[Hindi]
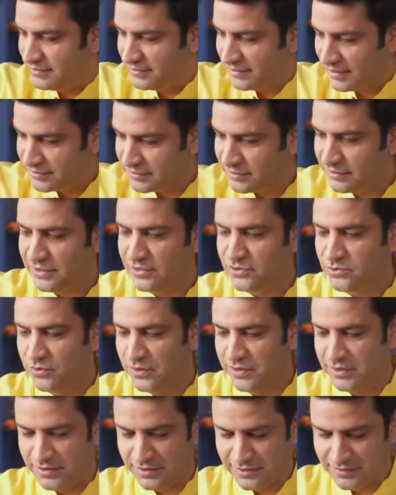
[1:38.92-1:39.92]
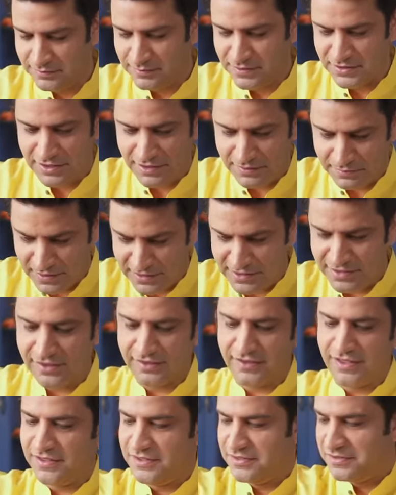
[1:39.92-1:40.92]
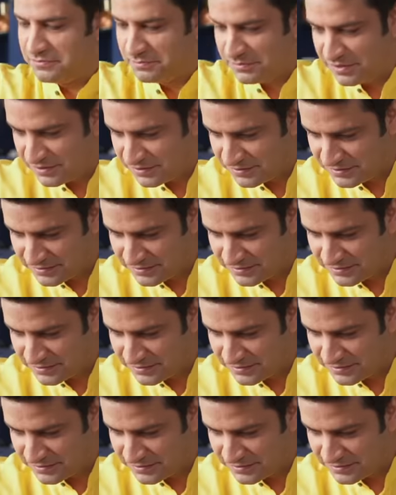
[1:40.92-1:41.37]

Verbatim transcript: कैसे तेज हुआ ये बेचारा फंस जाता है किचन में